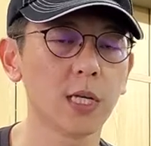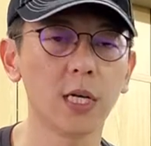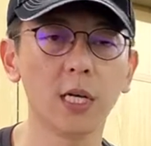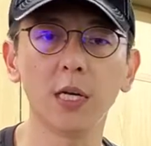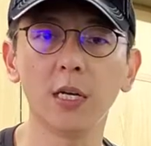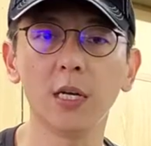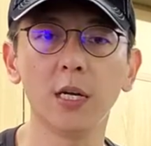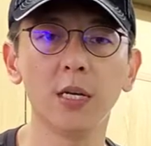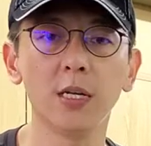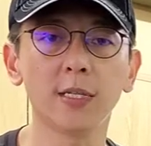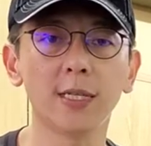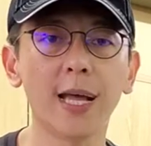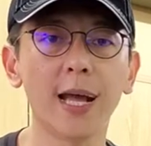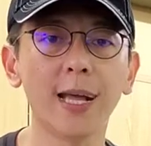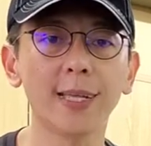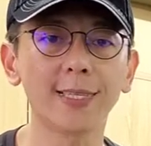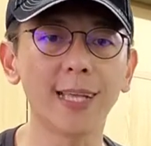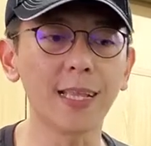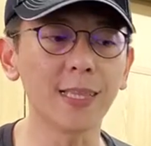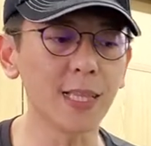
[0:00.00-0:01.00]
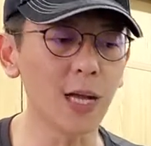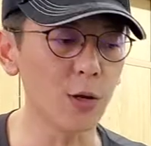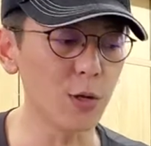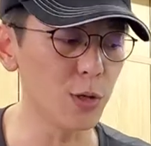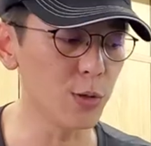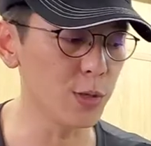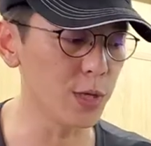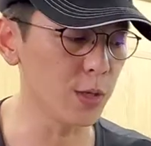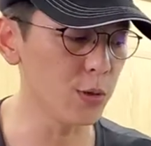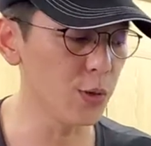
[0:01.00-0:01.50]
隔个大概三到
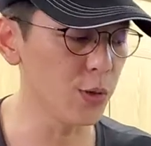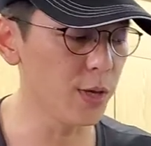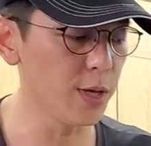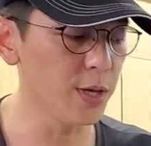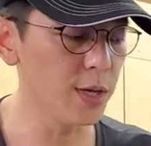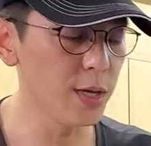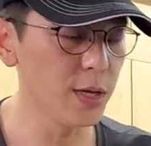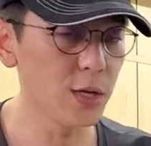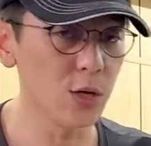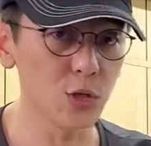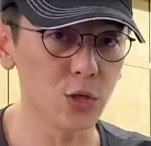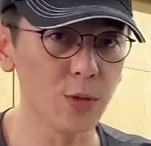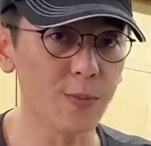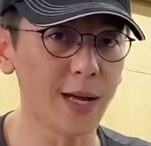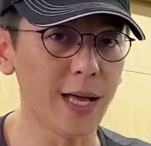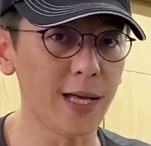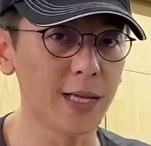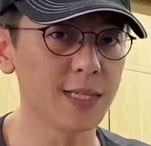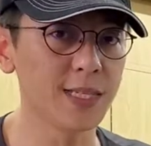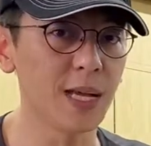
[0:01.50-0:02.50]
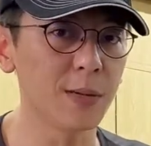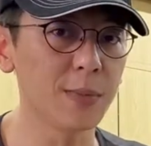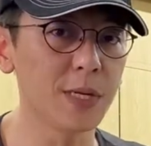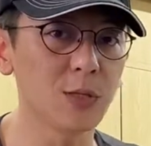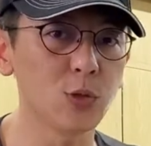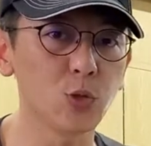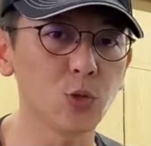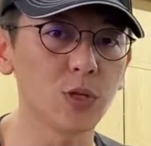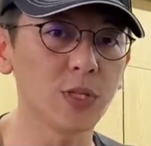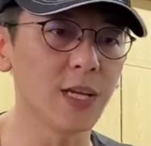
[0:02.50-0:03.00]
六个月，你就把它上
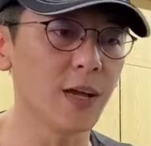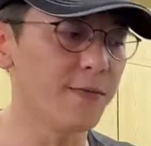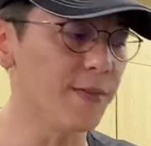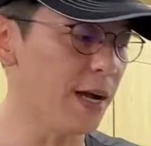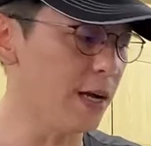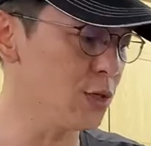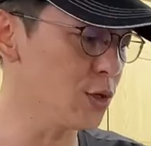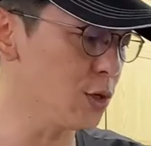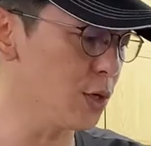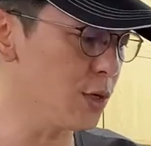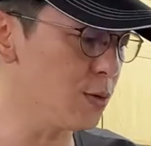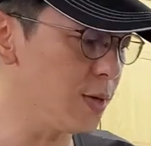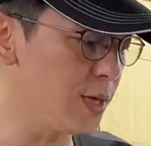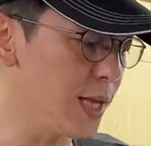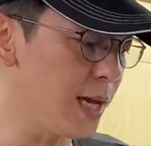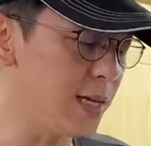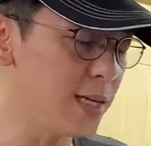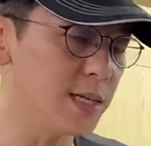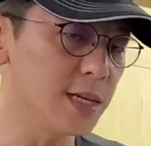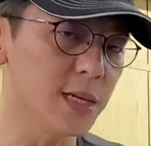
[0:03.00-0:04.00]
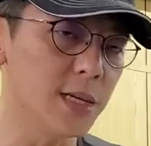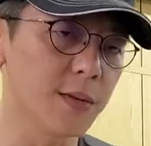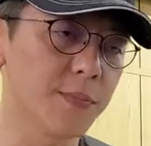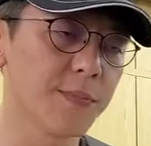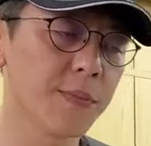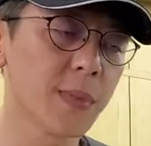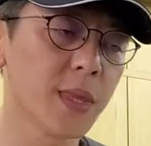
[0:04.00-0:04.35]
面做一下防锈，因为它一个